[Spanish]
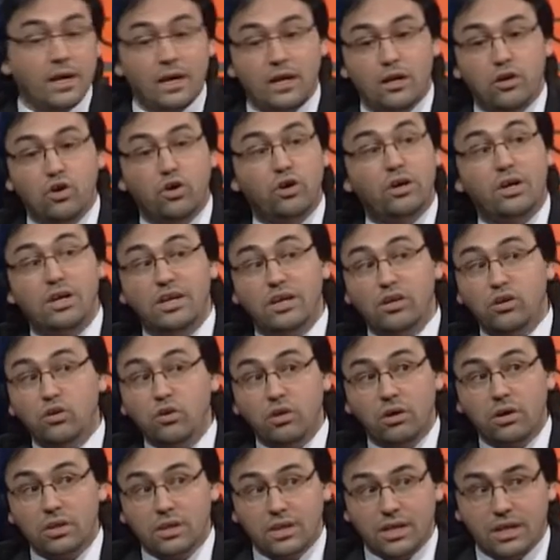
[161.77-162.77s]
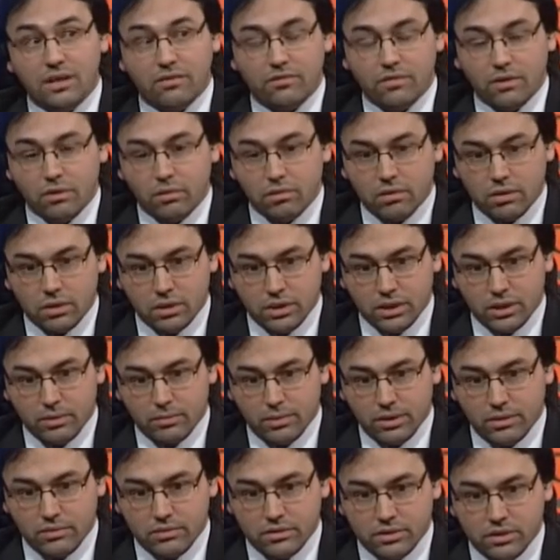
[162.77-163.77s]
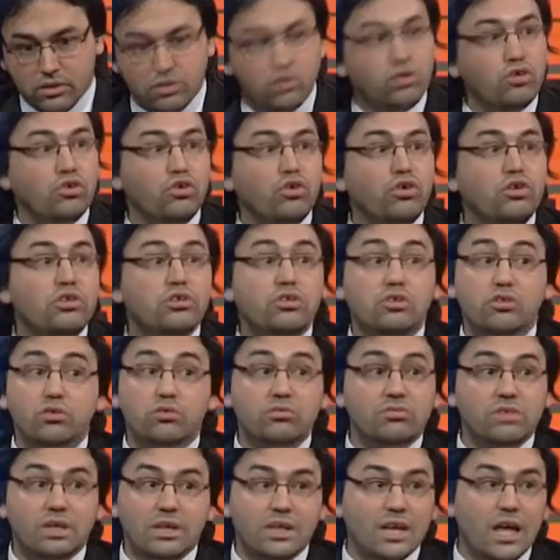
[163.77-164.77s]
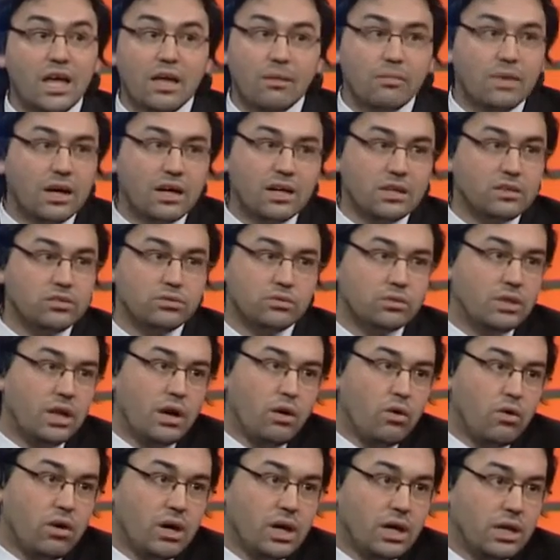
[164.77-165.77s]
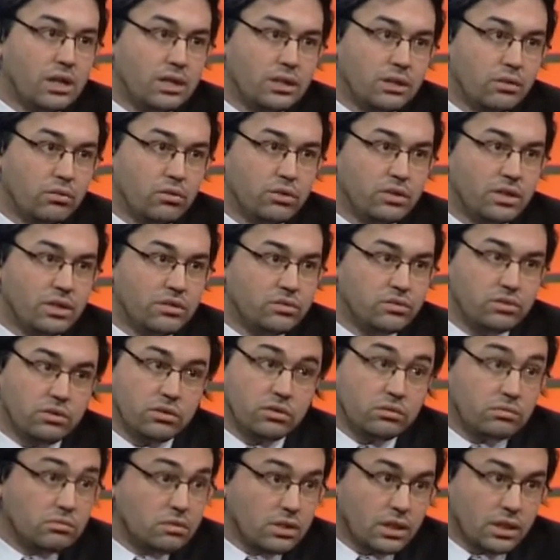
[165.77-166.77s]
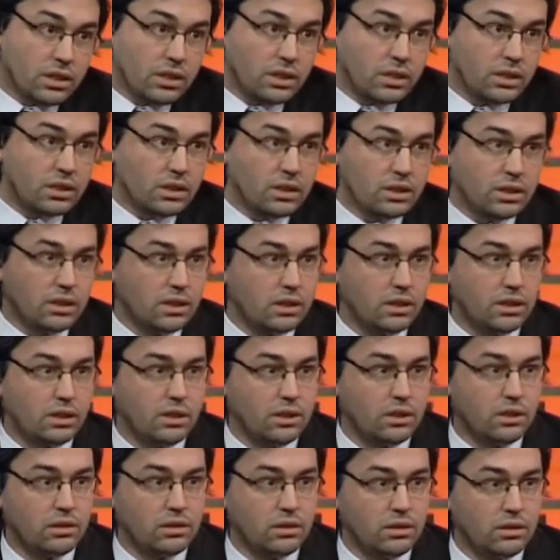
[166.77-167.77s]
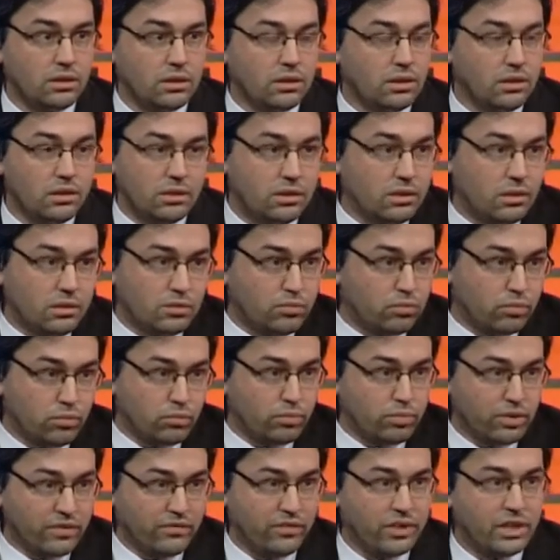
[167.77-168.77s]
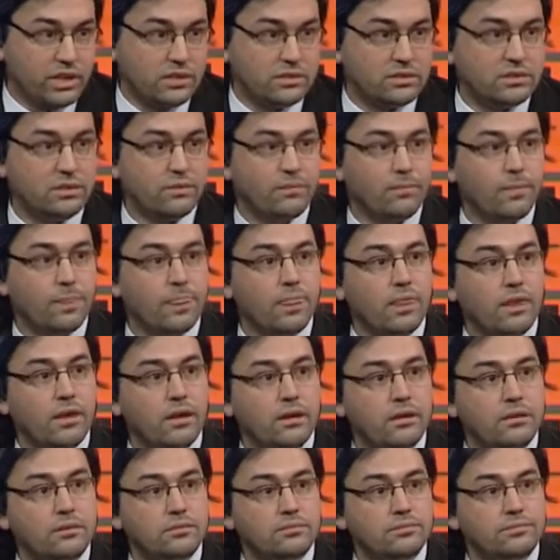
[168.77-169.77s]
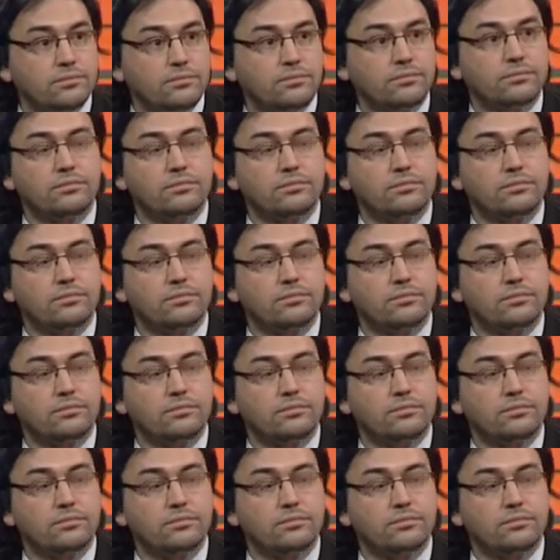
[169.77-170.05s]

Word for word: Los que no están a favor de este plebiscito no introducen nada más que la hoja de votación que de, su preferencia. Ha existido mucha polémica en